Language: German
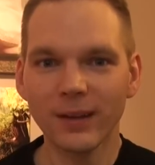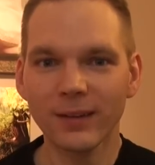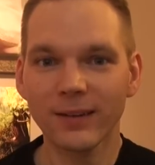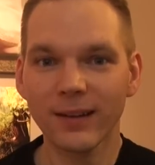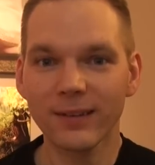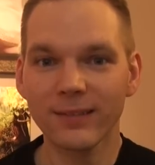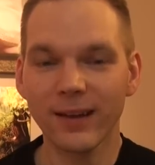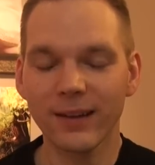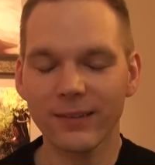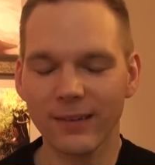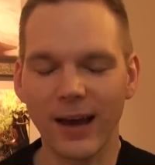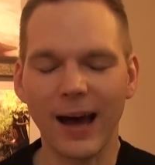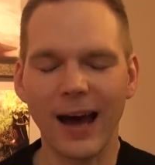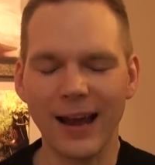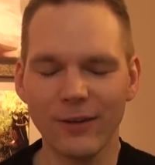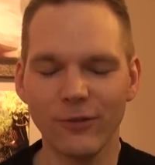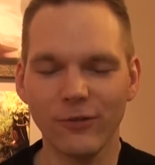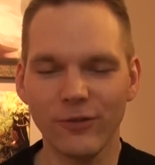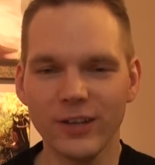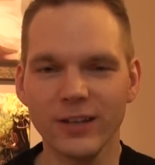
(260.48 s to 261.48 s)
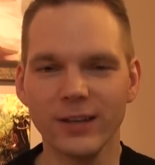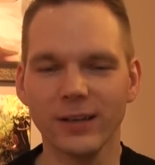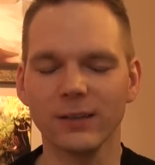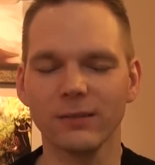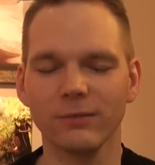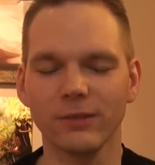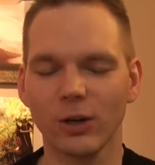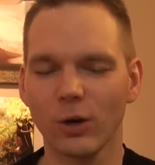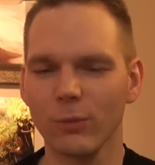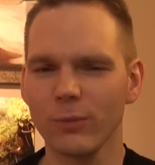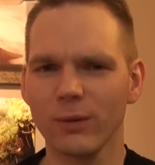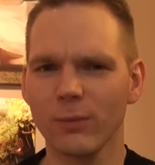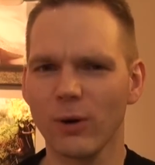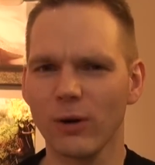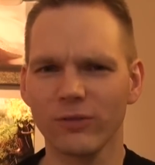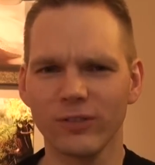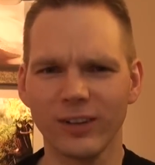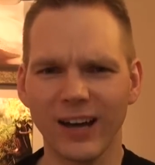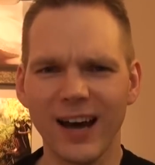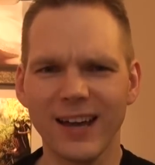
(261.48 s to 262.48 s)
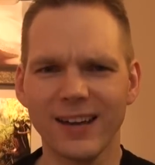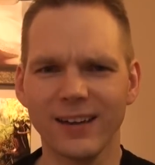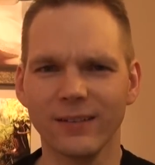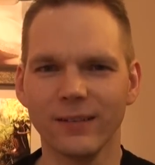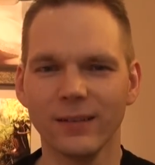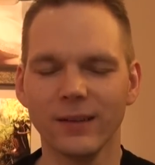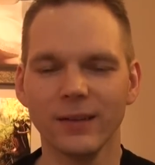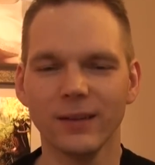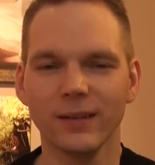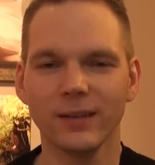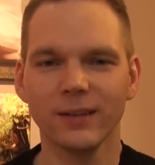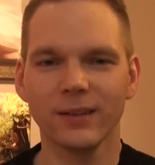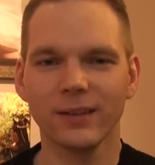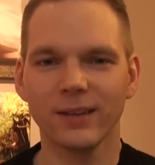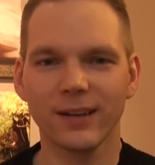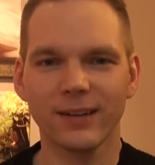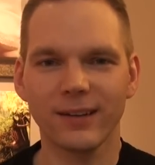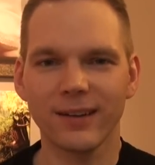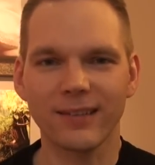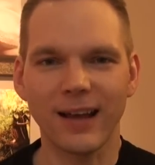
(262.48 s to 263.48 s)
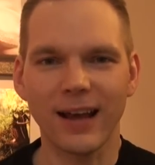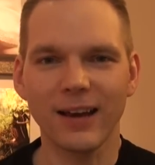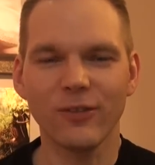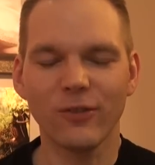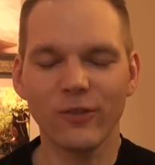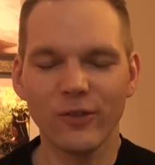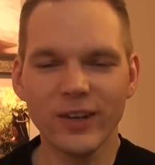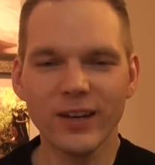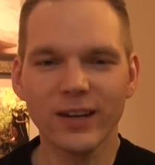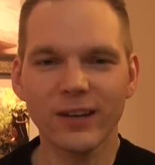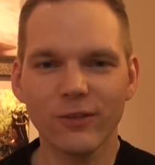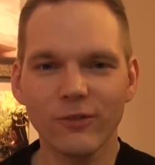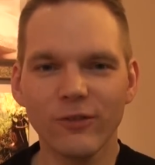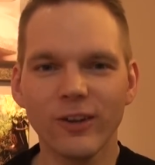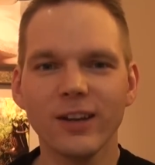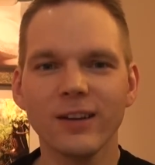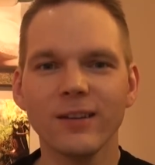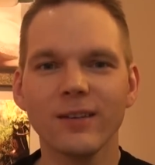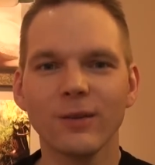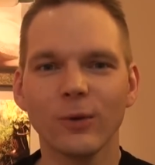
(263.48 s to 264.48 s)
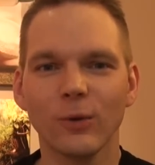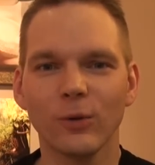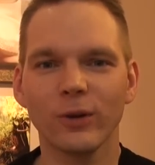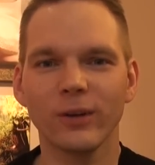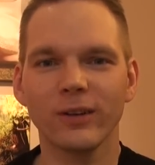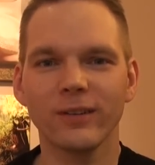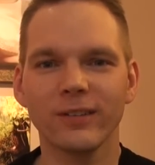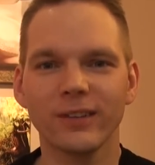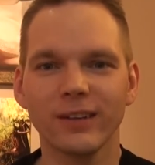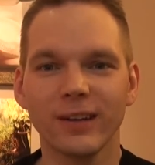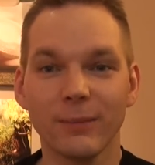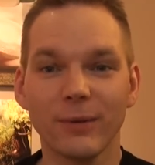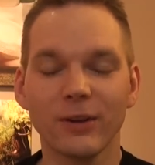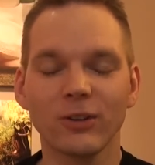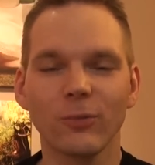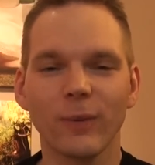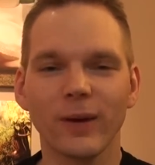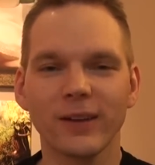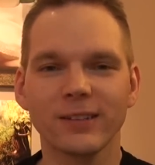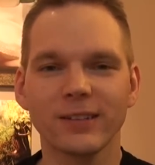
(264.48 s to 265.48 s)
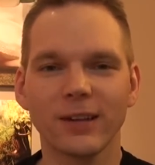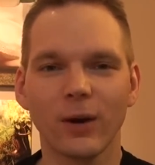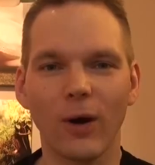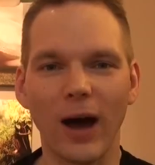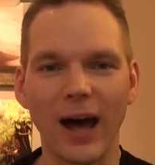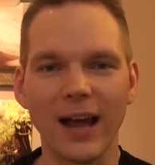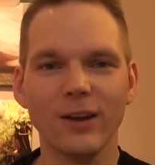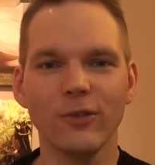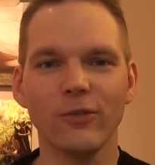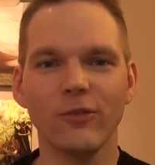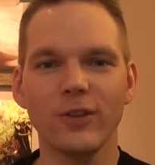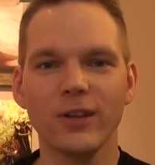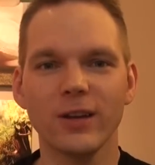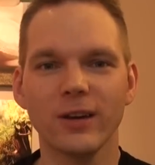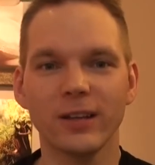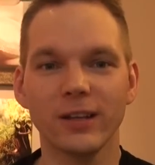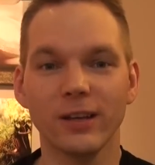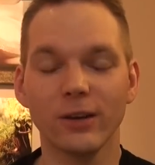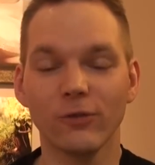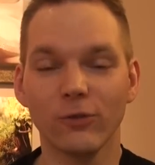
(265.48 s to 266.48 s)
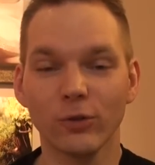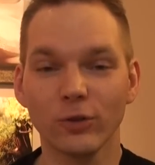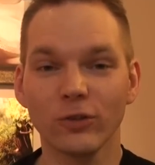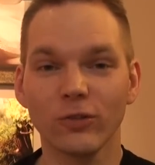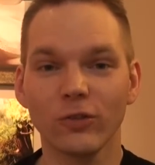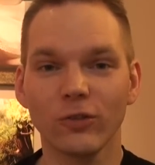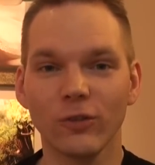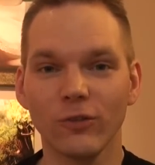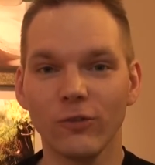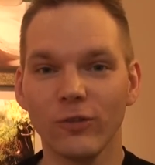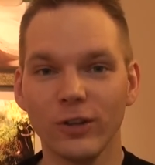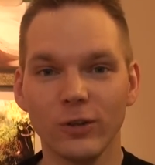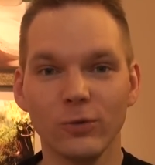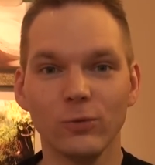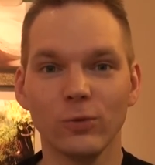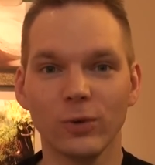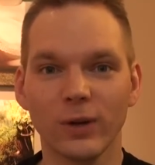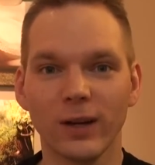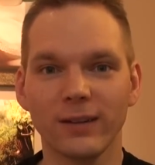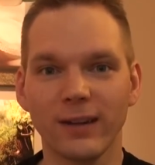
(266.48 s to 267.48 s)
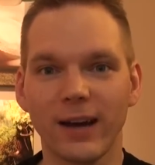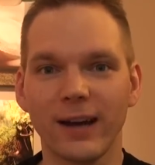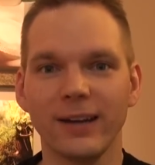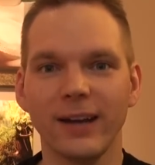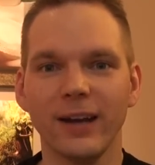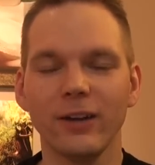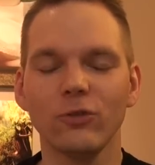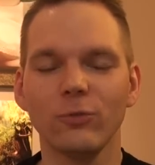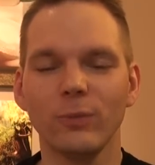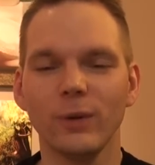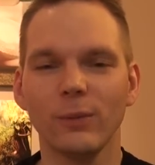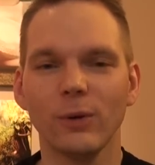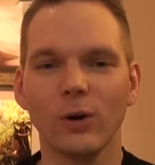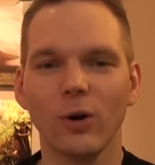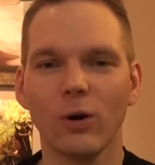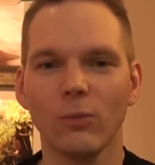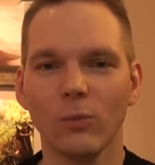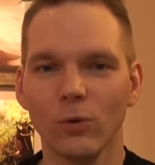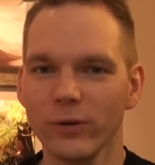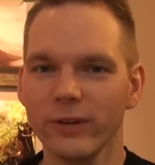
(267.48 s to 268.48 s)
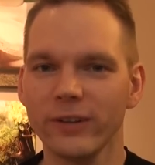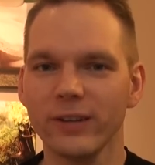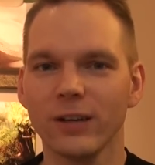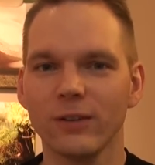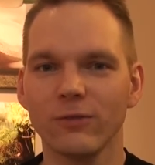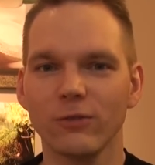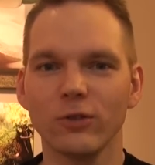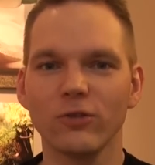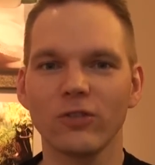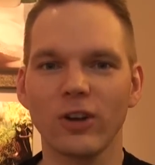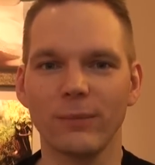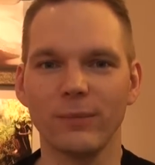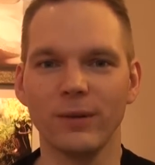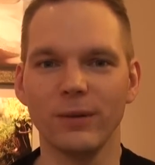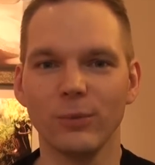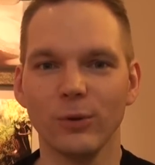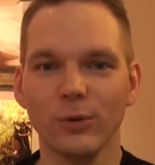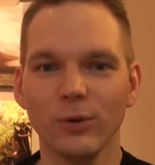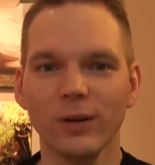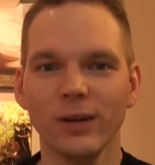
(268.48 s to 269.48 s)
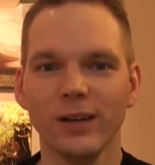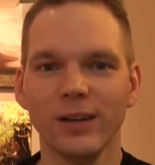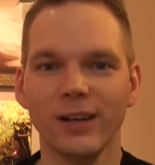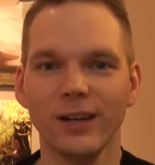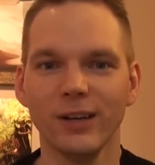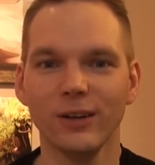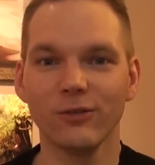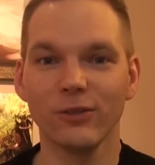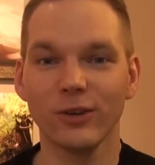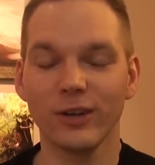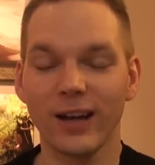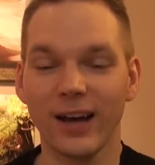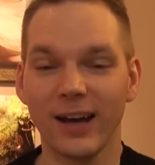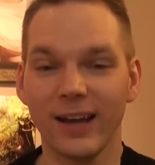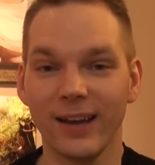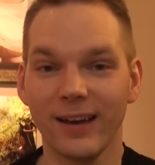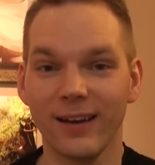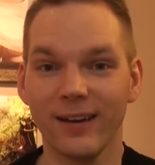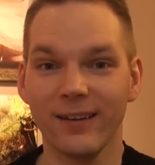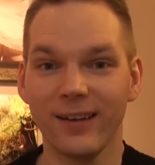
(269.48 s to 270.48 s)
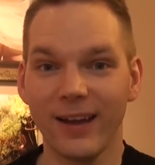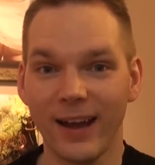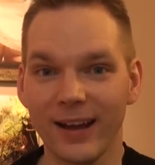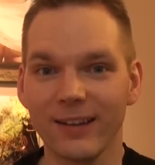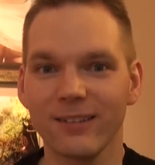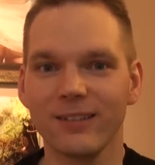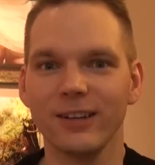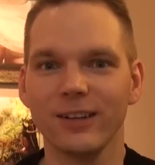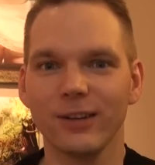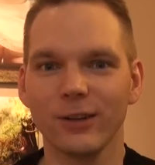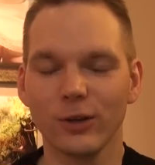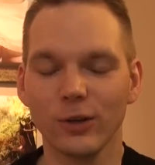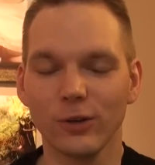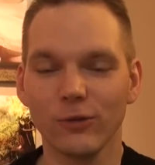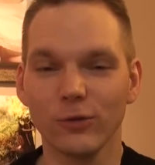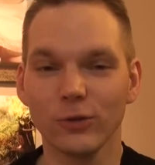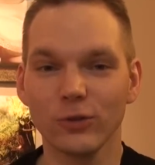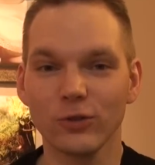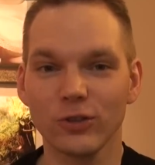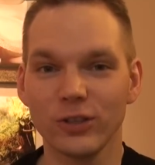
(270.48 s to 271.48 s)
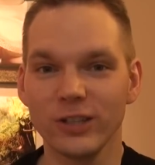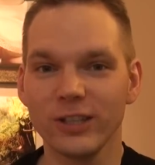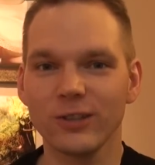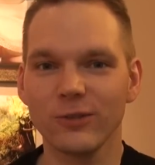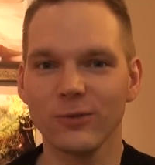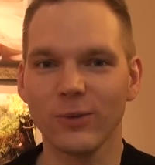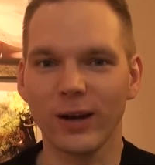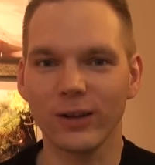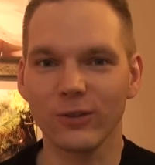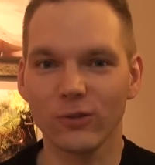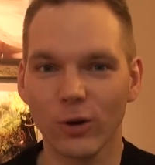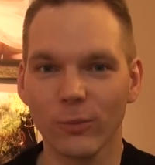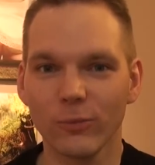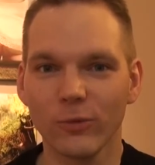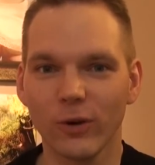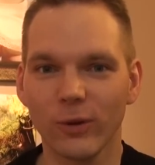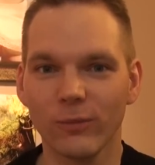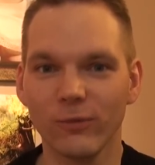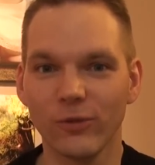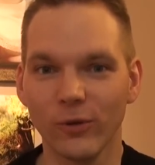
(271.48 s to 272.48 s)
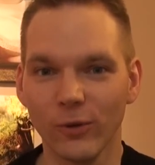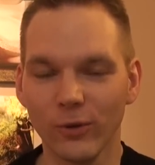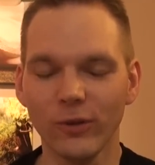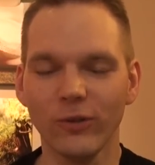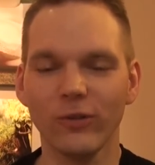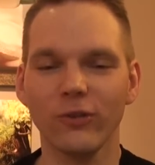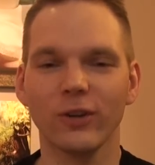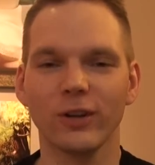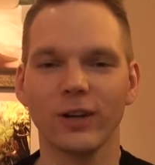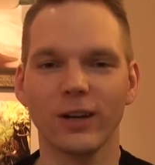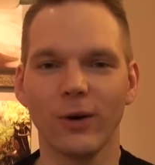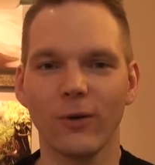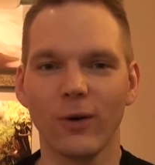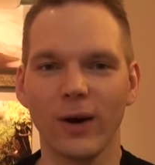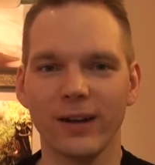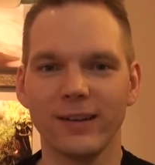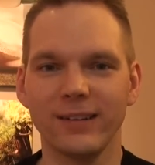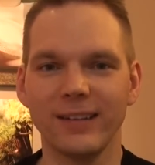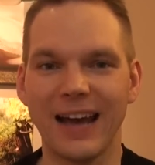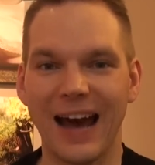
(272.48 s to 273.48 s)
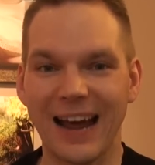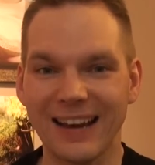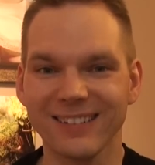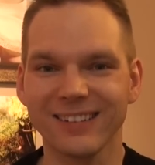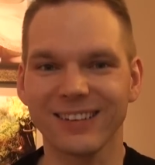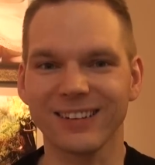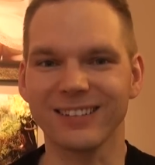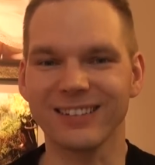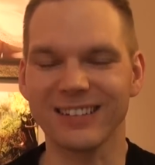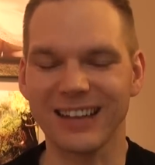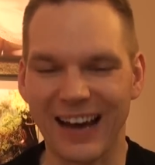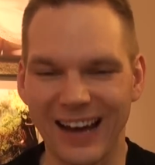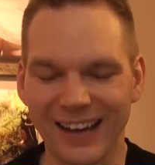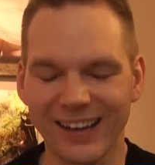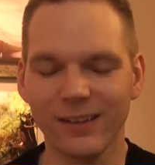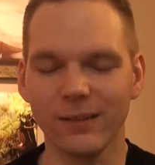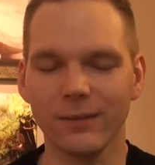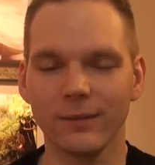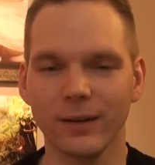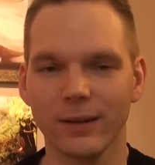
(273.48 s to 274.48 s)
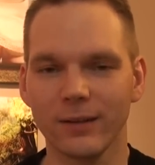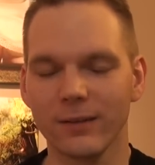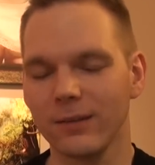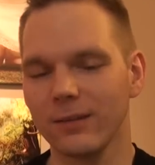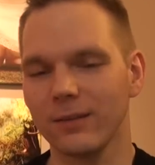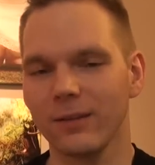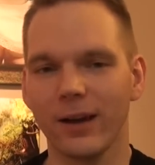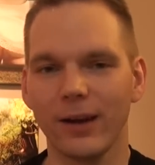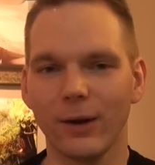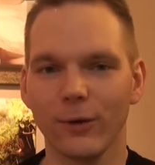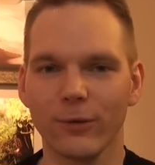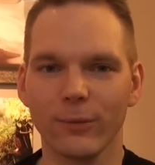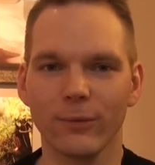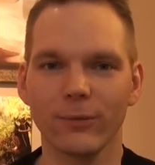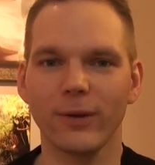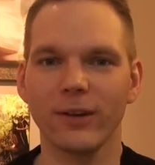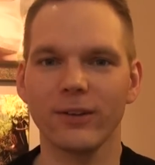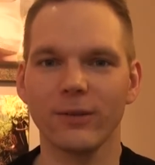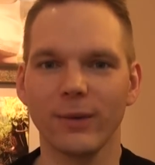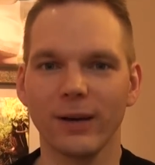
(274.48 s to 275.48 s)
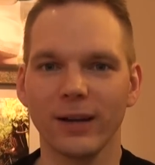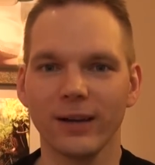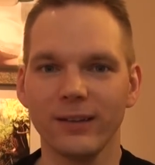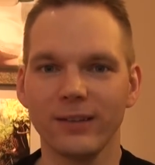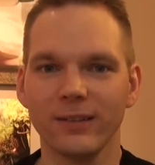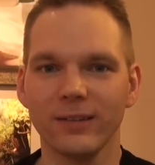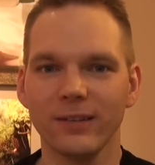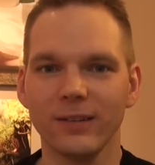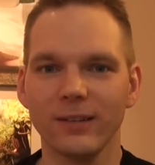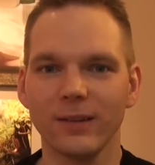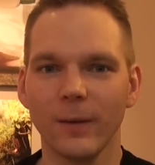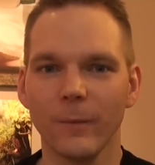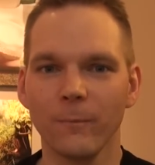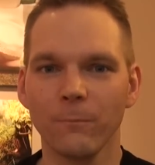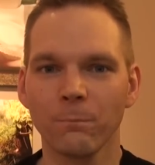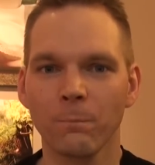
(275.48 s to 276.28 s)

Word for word: Das heißt, äh, alle vier. Wie komme ich mal auf drei? dass alle vier gewinnen und dementsprechend auch alle vier ihr Wunsch Wii U oder 3DS-Spiel bekommen und ihren Wunsch Amiibo. Von daher herzlichen Glückwunsch nicht nur an TomTom für uns, sondern auch an die anderen drei. Jetzt ist drei ausnahmsweise mal richtig.